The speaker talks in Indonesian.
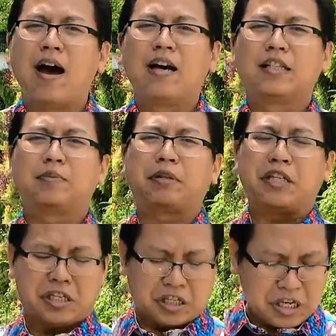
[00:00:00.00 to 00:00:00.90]
seperti
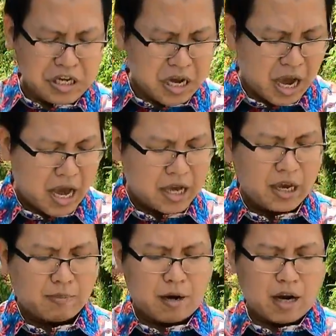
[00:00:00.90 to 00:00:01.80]
singa
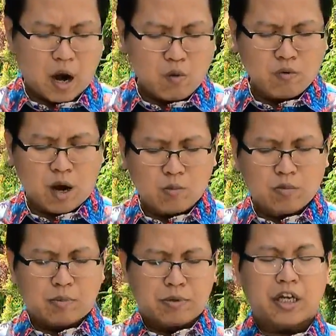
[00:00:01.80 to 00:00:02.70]
yang mengaum-ngaum
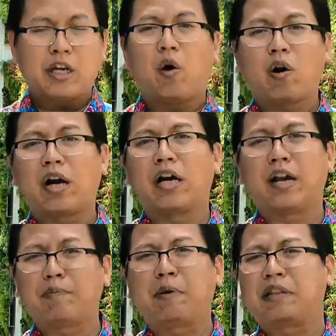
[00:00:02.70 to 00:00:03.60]
dan mencari orang yang
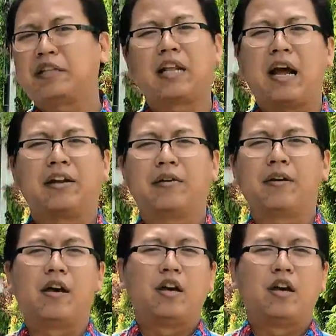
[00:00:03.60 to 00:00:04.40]
dapat ditelannya.